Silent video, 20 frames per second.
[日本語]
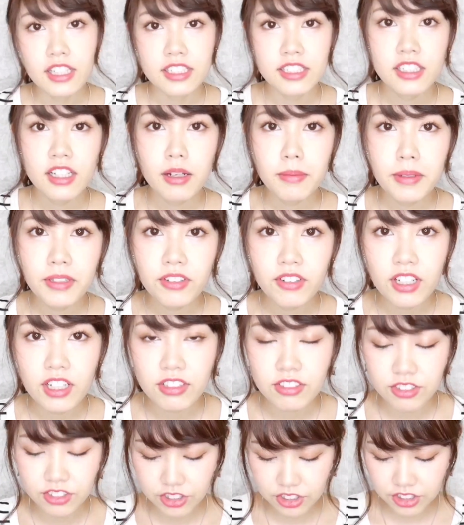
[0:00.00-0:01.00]
デジカメとか
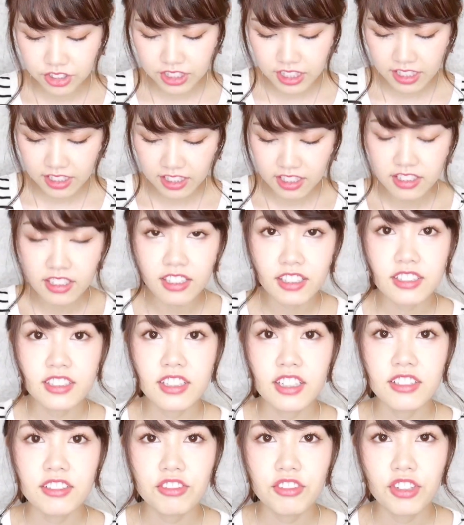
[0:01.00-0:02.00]
の充電がなく
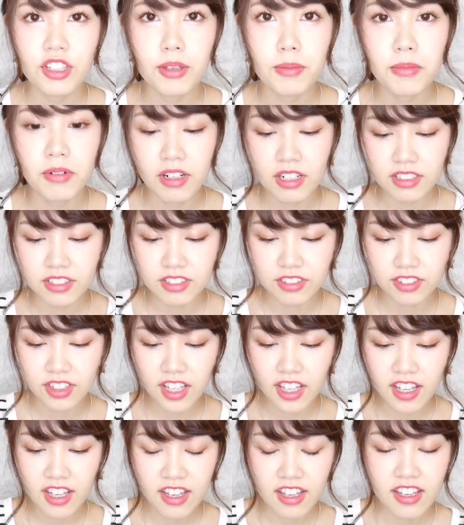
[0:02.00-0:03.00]
なる時もあるの
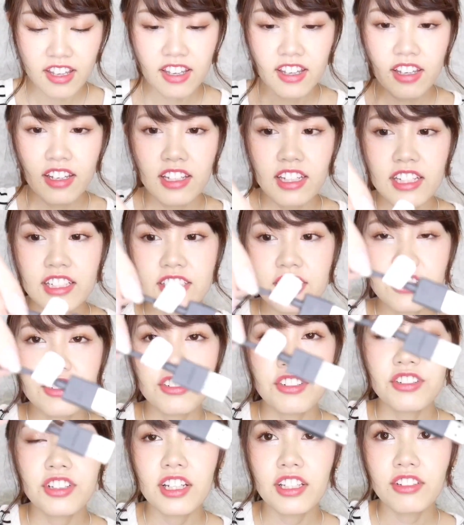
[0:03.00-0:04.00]
で一
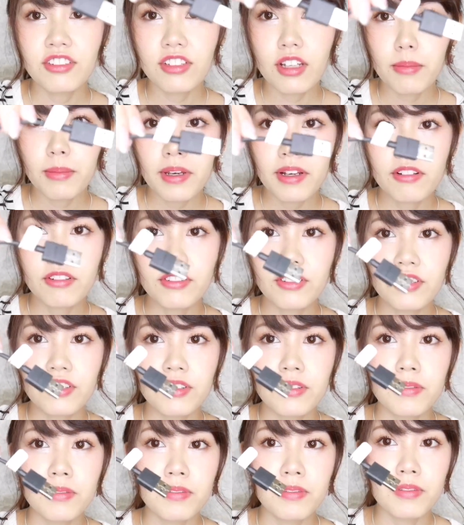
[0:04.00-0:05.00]
応念のためこの
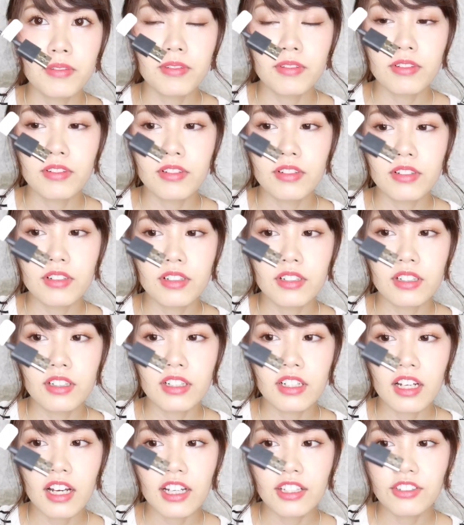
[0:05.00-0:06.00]

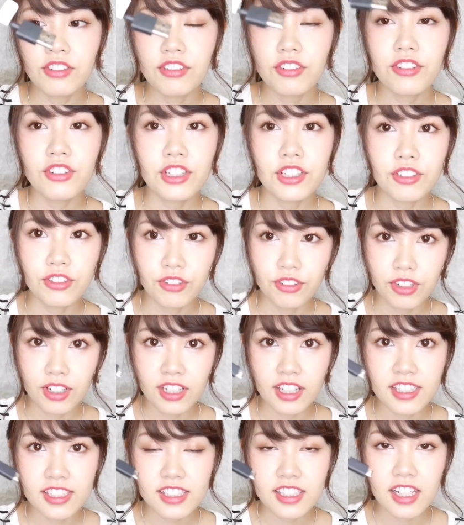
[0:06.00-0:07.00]
Android とか
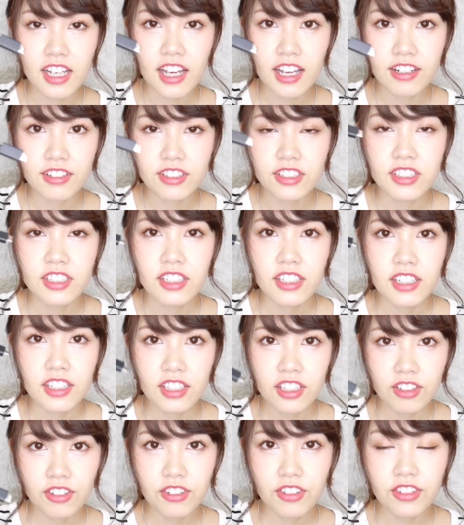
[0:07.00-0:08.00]
に使える
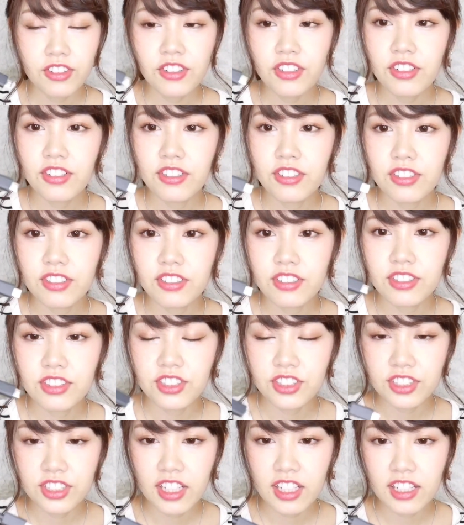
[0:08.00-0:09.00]
用の
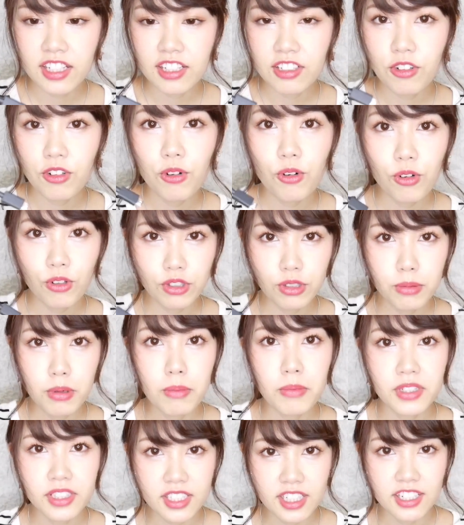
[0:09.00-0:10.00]
充電器のコードも
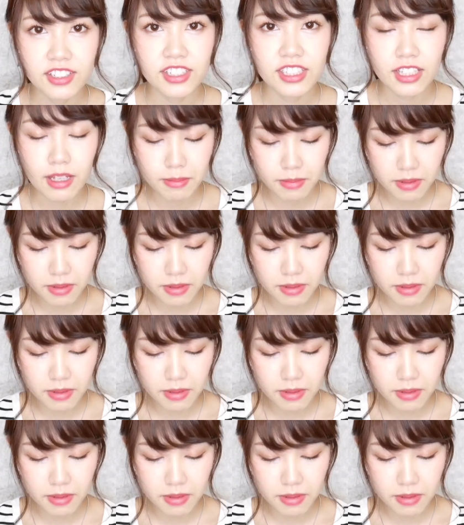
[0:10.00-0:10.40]
持ち歩いて